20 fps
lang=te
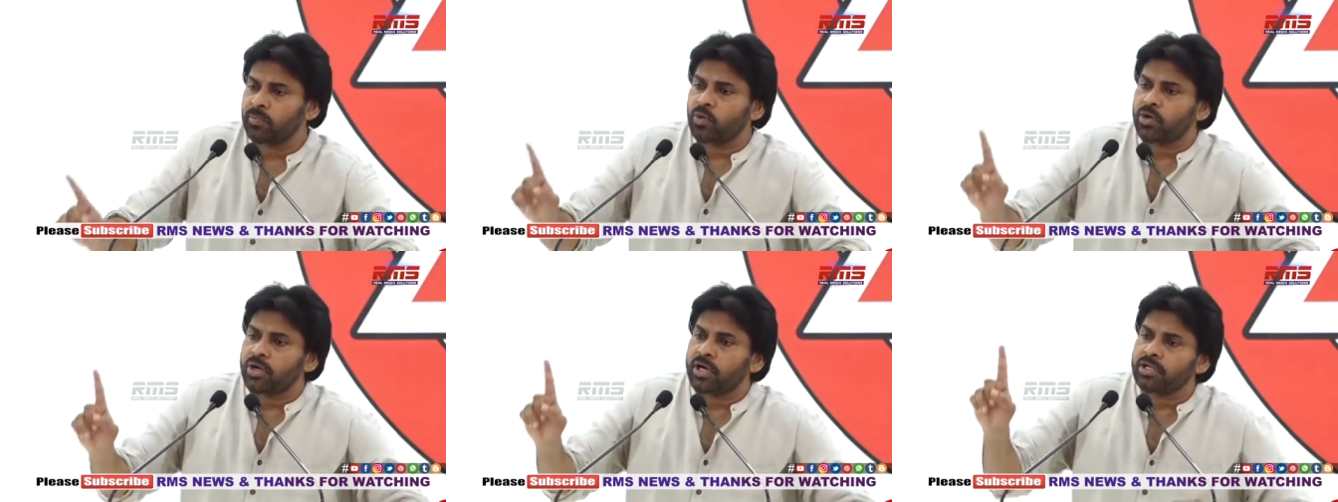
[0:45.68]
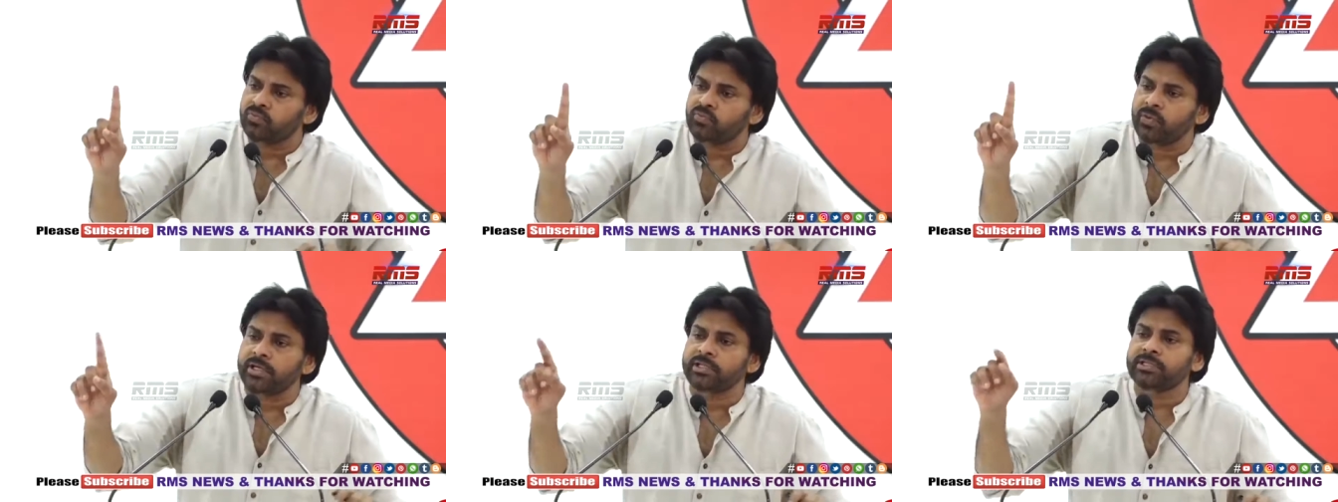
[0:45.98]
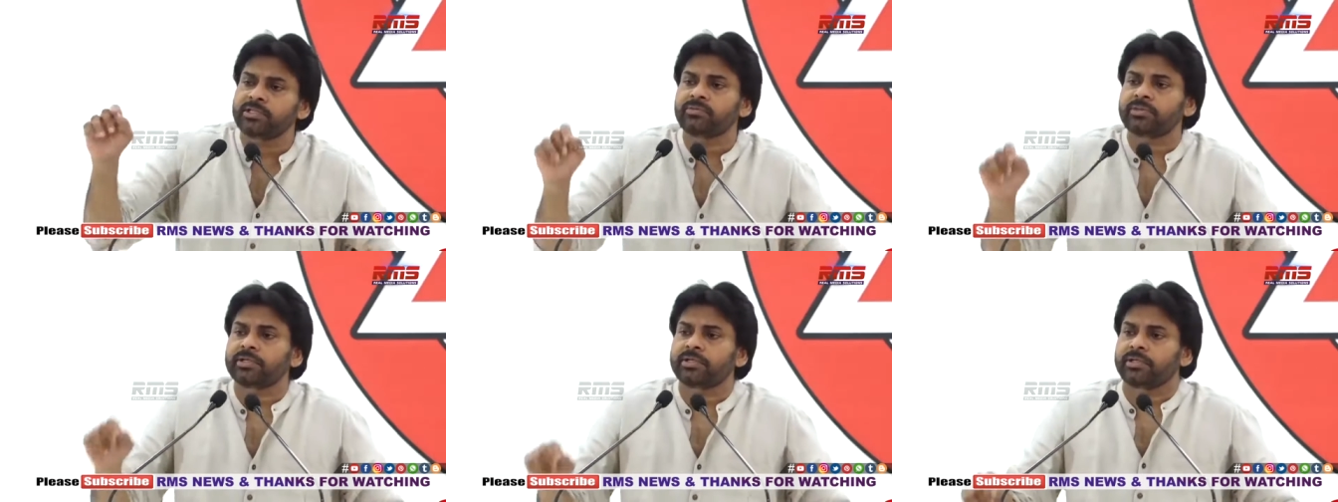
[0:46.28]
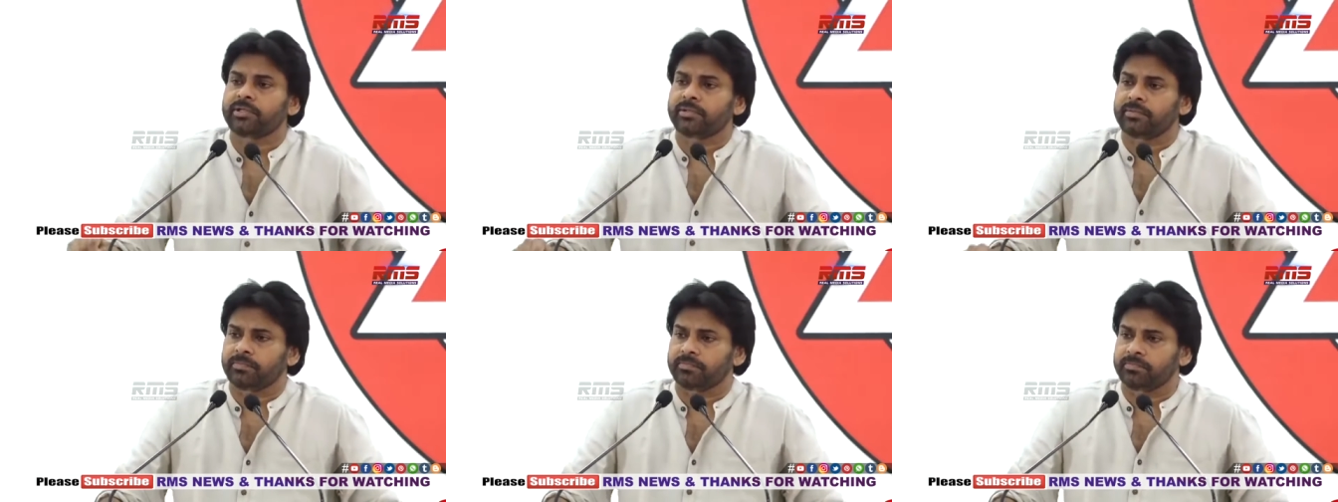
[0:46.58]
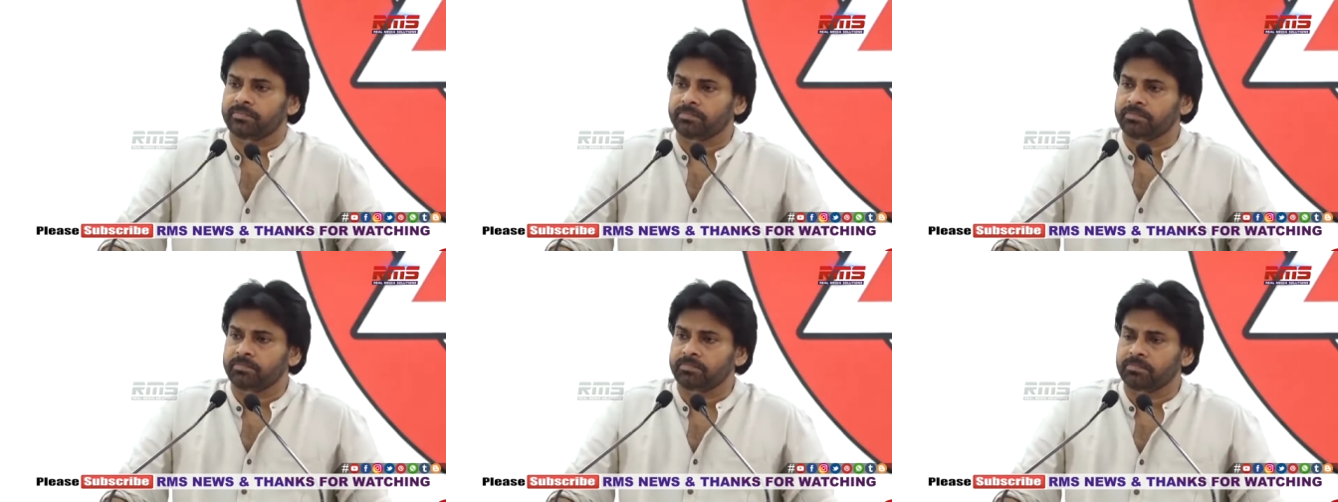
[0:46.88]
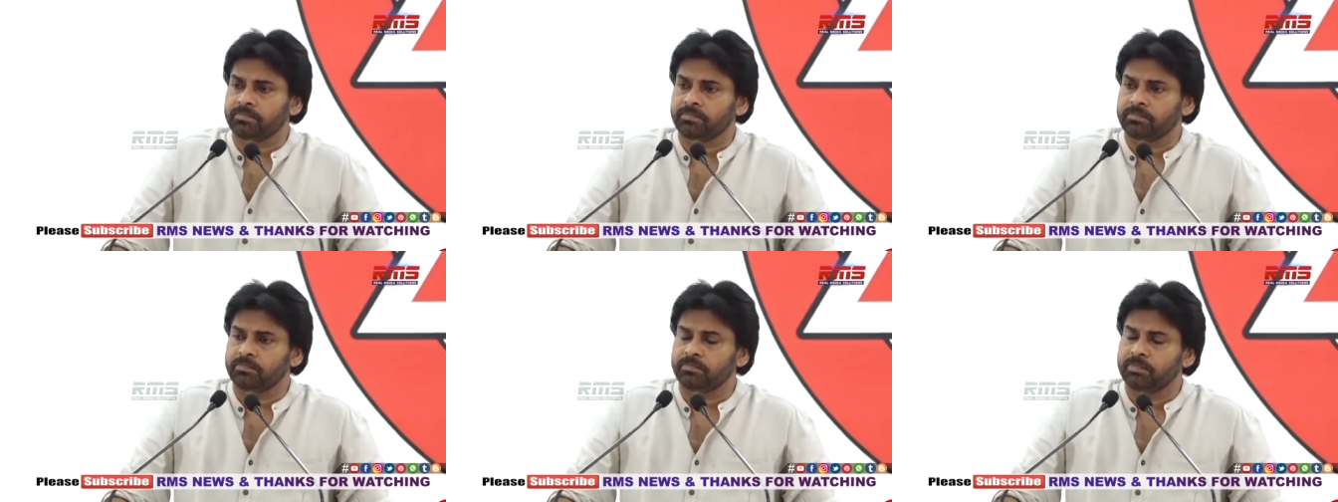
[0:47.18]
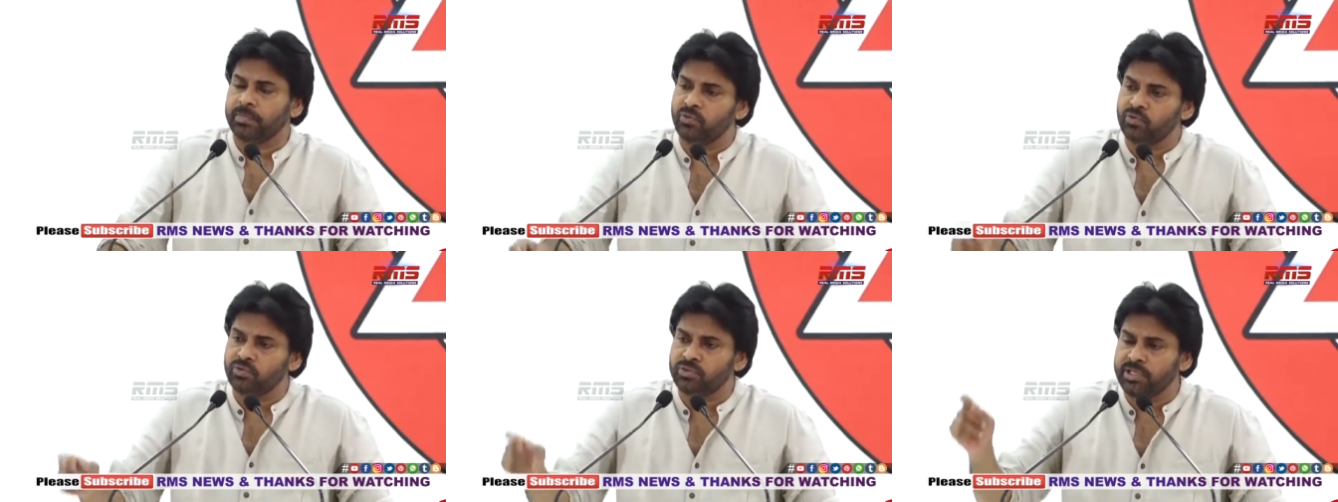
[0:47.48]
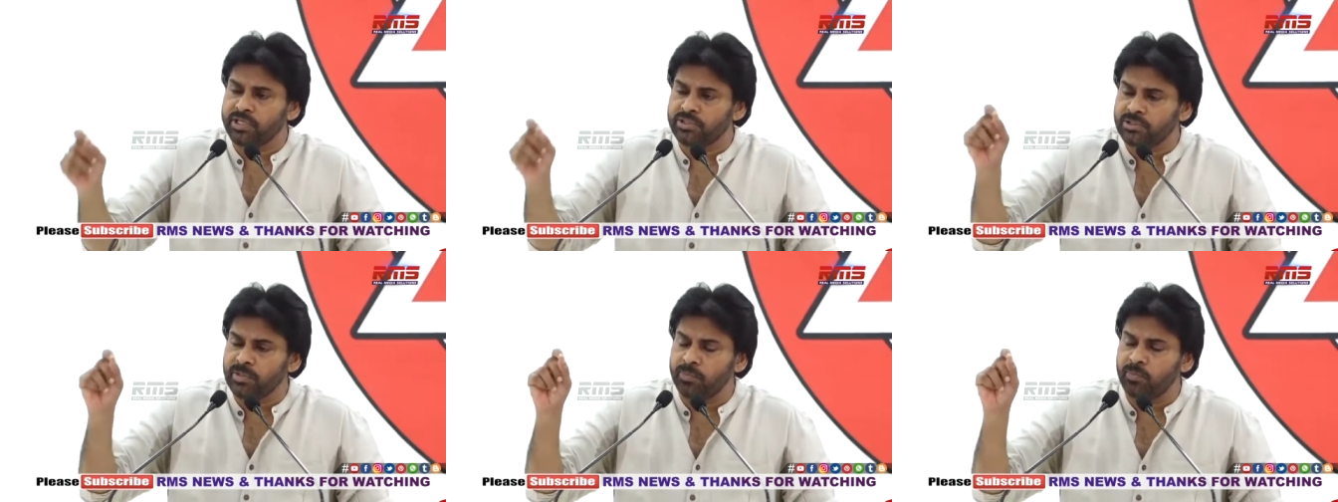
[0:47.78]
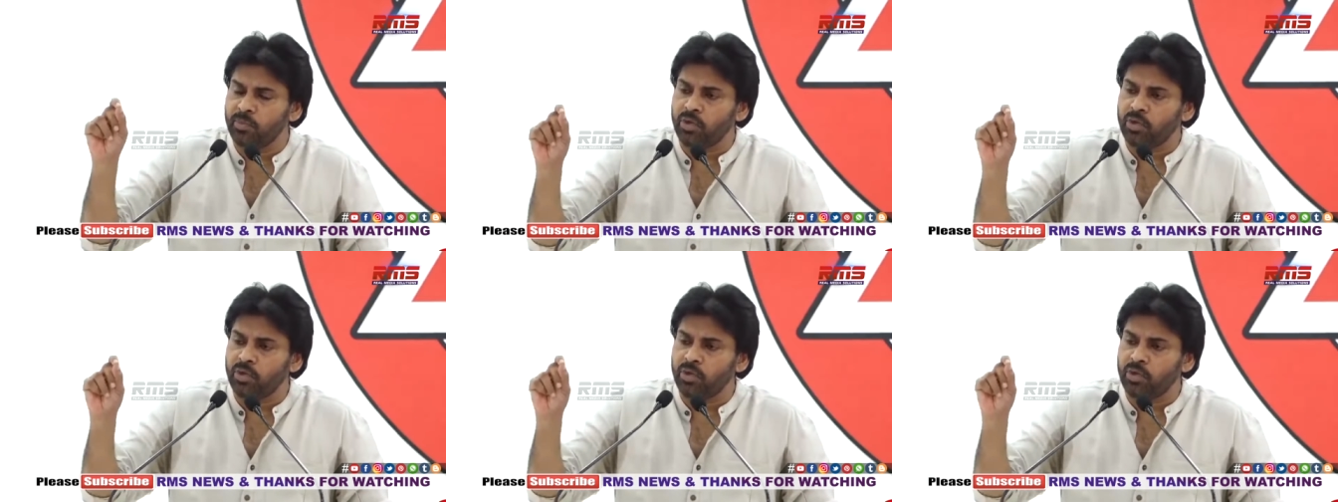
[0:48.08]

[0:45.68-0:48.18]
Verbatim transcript: పోరాట ఫలితం అది మేము చేసిన